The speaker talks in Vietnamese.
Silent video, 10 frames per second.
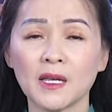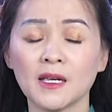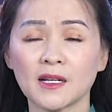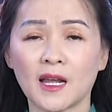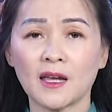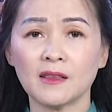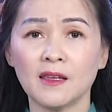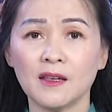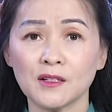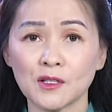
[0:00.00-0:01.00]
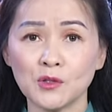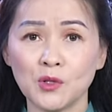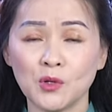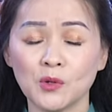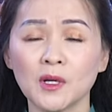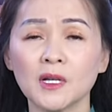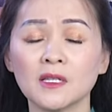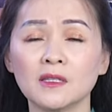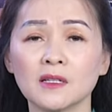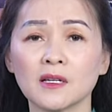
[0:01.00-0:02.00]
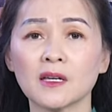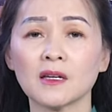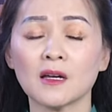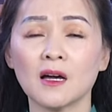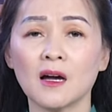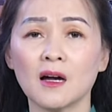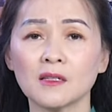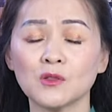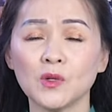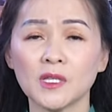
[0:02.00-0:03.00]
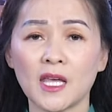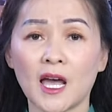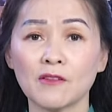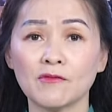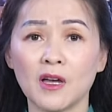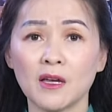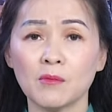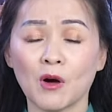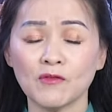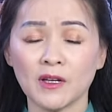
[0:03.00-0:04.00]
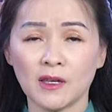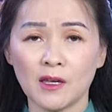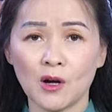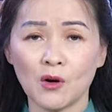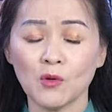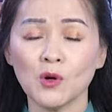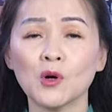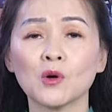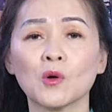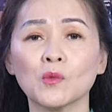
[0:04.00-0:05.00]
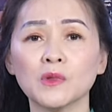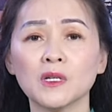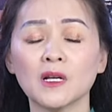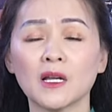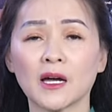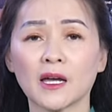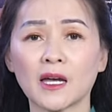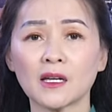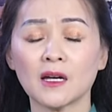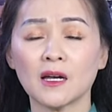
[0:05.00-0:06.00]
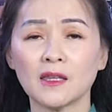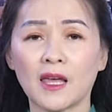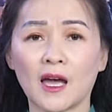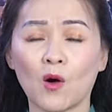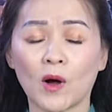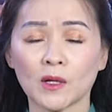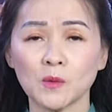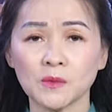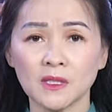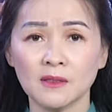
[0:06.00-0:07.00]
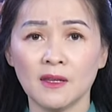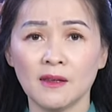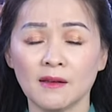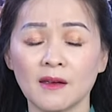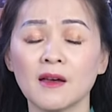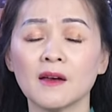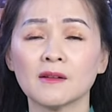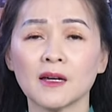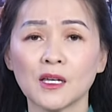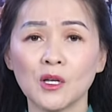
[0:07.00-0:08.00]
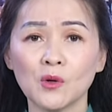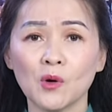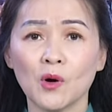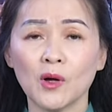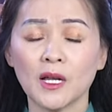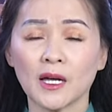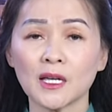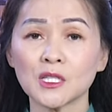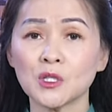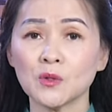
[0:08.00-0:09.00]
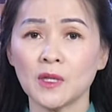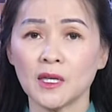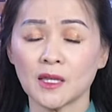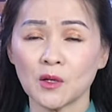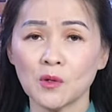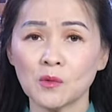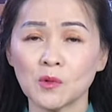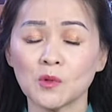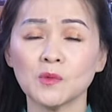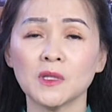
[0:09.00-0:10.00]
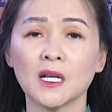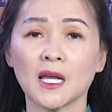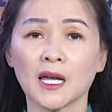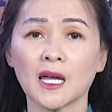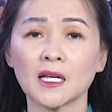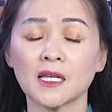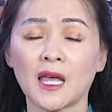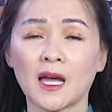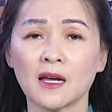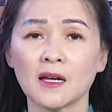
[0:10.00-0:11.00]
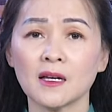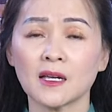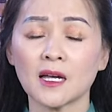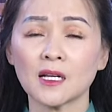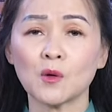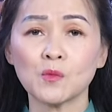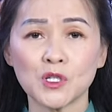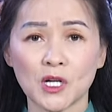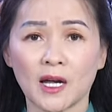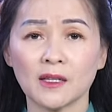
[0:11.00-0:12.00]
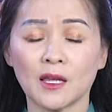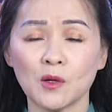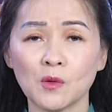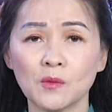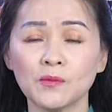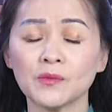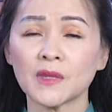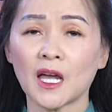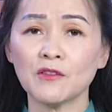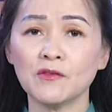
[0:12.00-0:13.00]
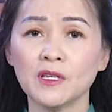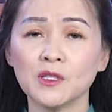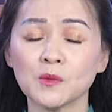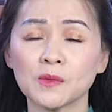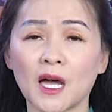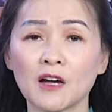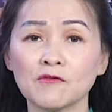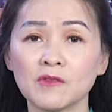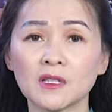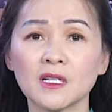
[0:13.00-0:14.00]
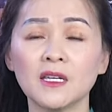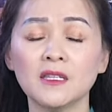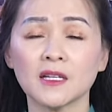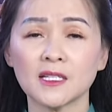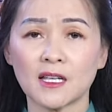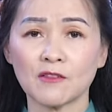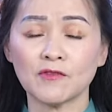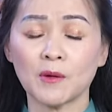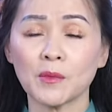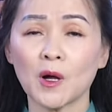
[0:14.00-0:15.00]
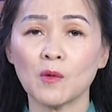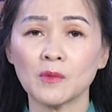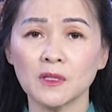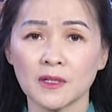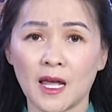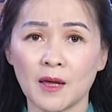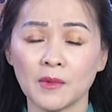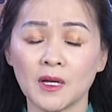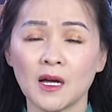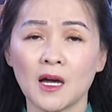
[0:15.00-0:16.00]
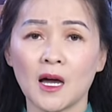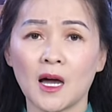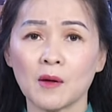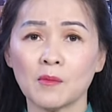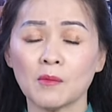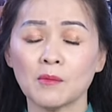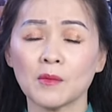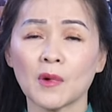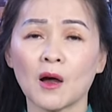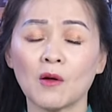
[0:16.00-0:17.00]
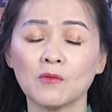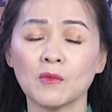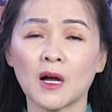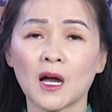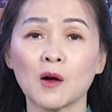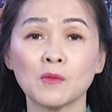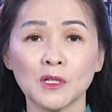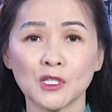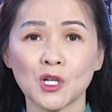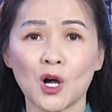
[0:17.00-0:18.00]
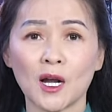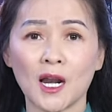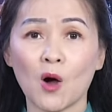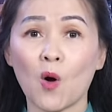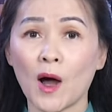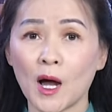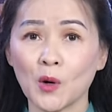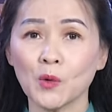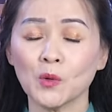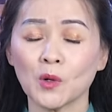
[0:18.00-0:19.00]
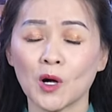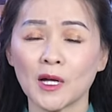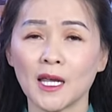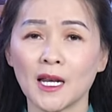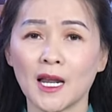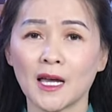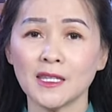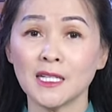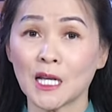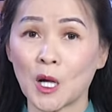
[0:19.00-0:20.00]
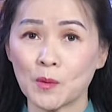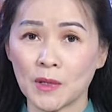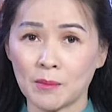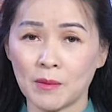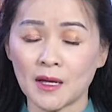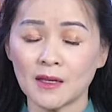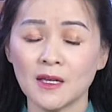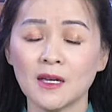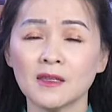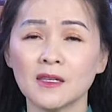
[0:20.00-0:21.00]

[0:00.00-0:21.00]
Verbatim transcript: mà hiện nay thì rất nhiều những cái uh, chuyên gia về bảo vệ khí hậu cũng như là các uh, nhà hoạt động từ thiện đã kêu gọi là các siêu thị tại Úc cũng như là các nhà các nông trại tại Úc thay vì chúng ta vứt đi những cái sản phẩm không được đẹp um, không không được cho là hoa hậu có nghĩa là nhìn không đẹp mắt